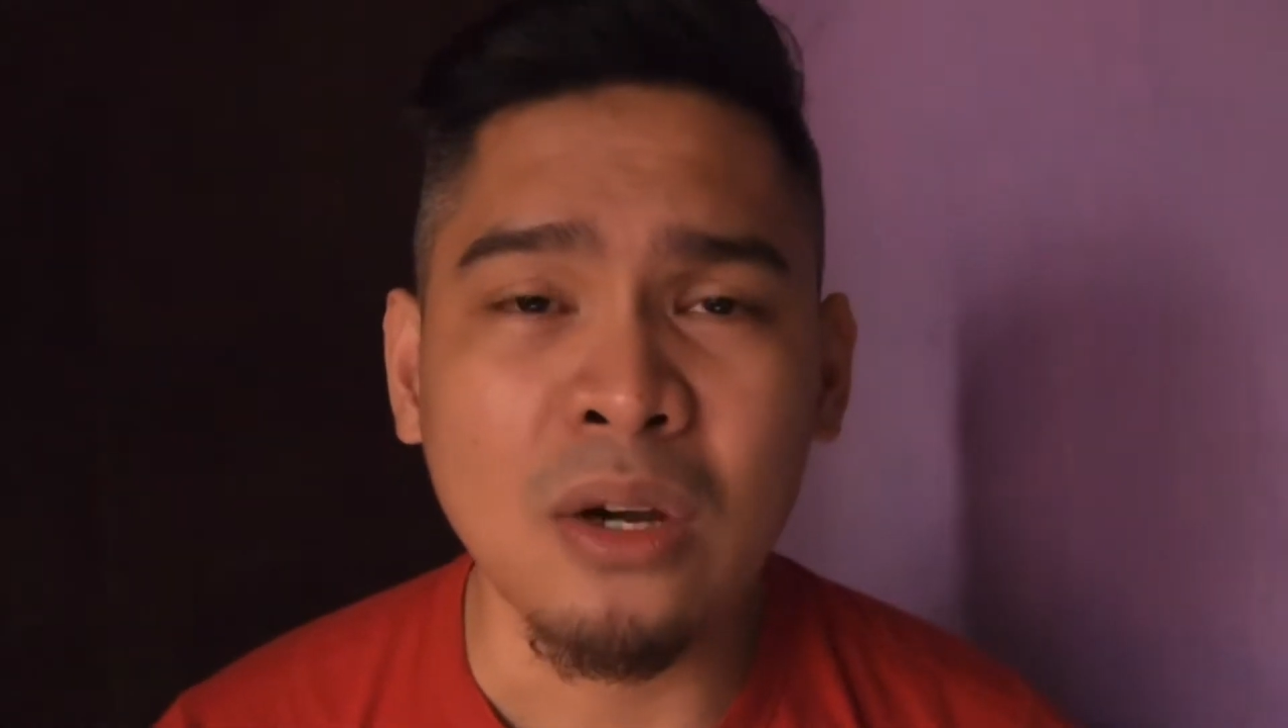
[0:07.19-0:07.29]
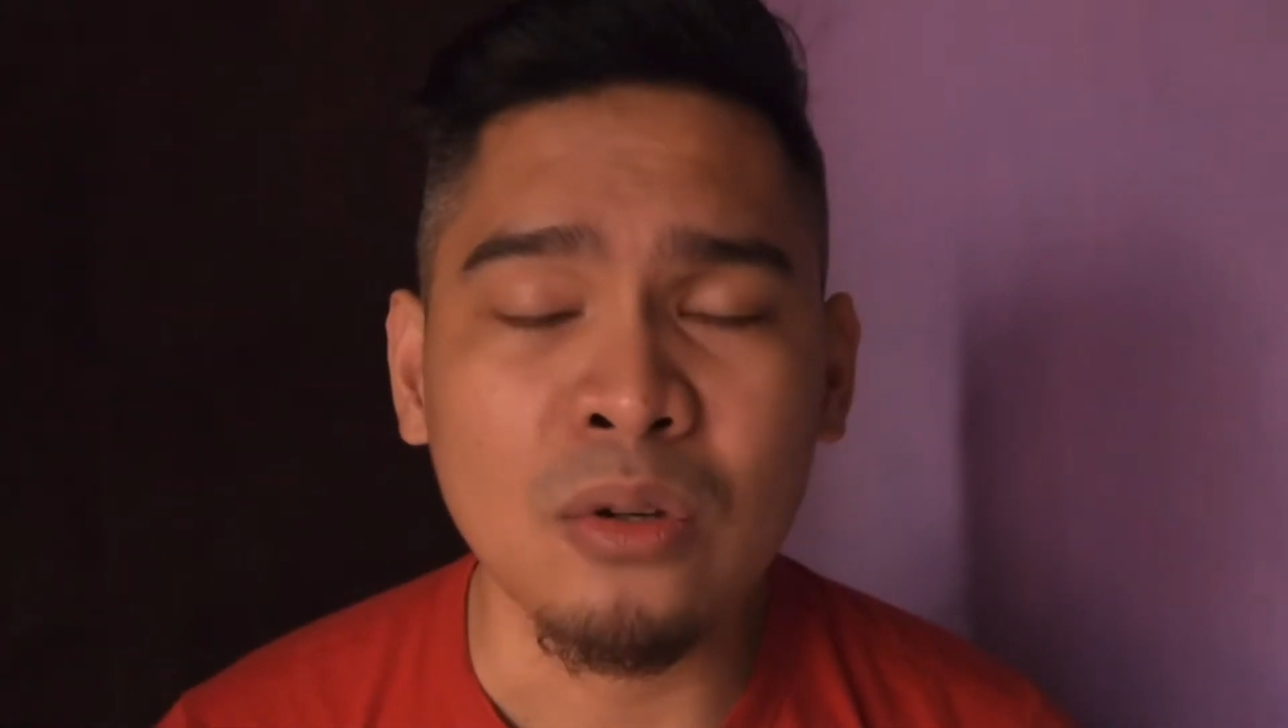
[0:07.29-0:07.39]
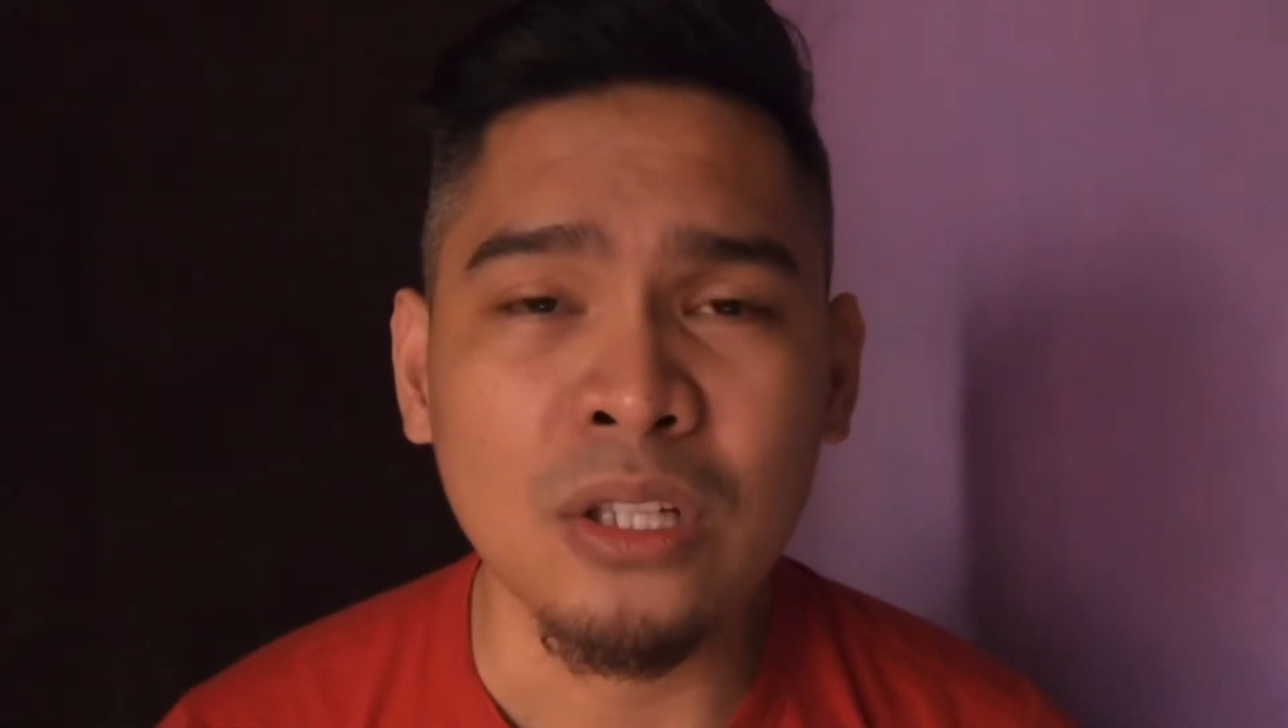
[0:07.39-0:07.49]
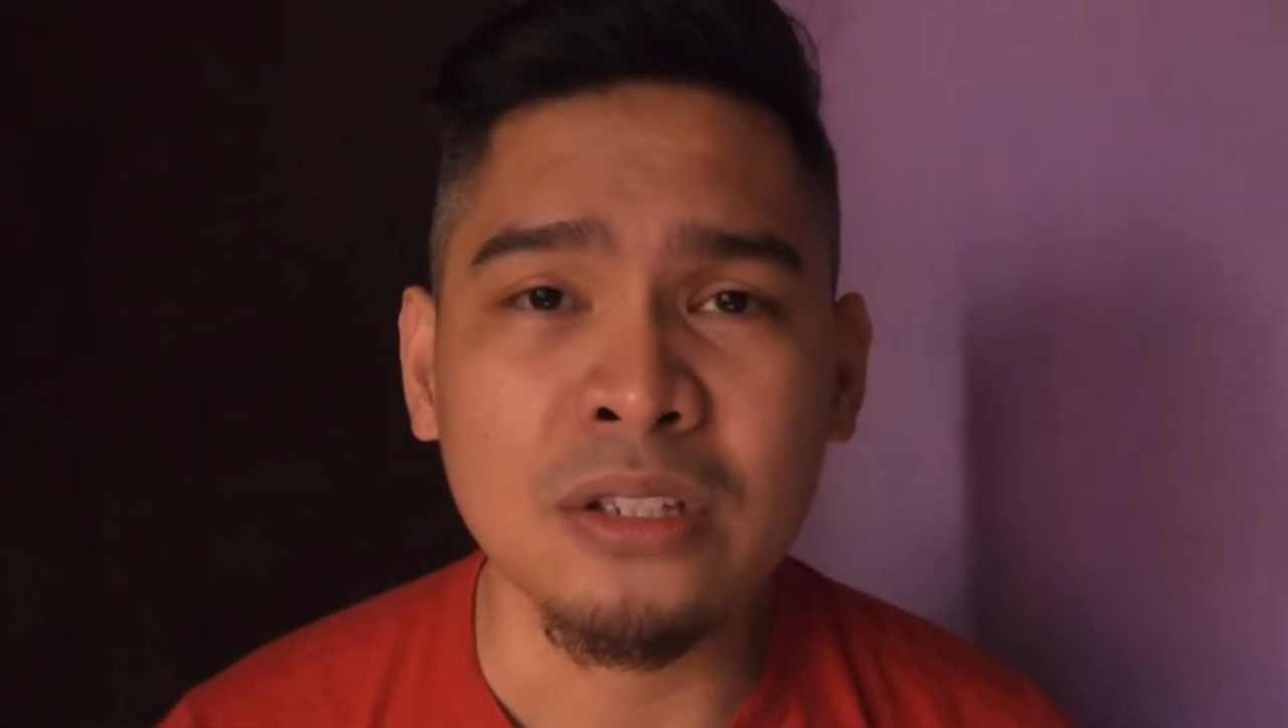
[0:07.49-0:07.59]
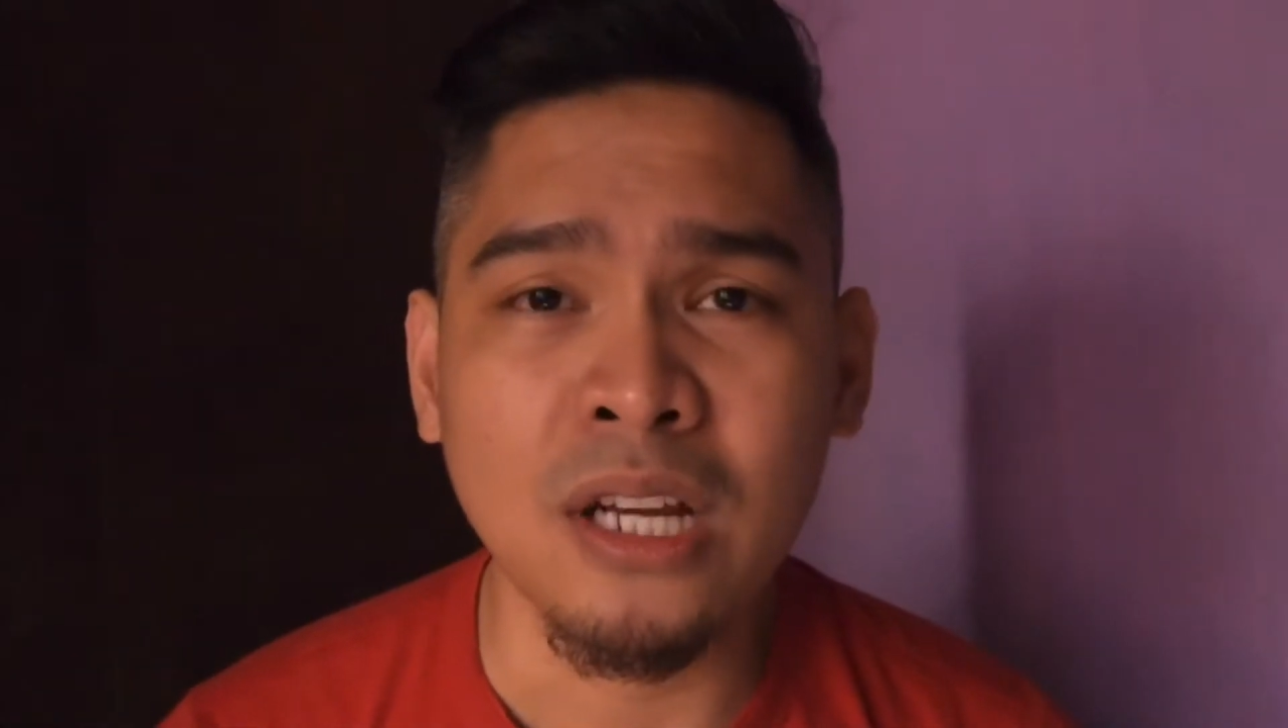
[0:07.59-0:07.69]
ako ng